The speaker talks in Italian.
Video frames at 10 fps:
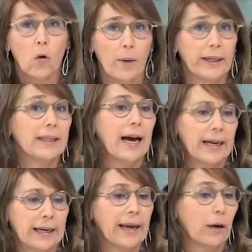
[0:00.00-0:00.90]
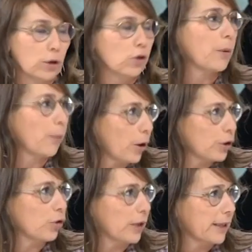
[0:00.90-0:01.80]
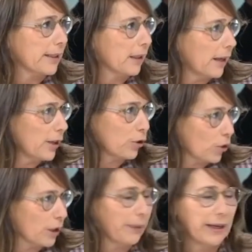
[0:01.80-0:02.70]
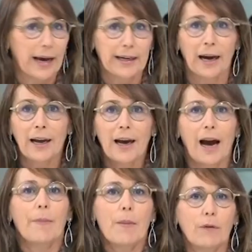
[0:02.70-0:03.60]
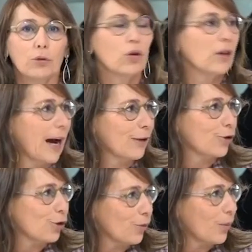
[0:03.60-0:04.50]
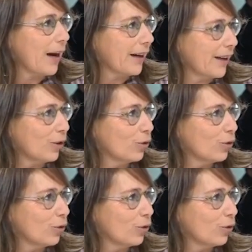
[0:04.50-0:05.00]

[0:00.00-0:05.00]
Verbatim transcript: umanitari. E a questo proposito proposito nella, nella, scorsa plenaria abbiamo avuto il caso insomma, anche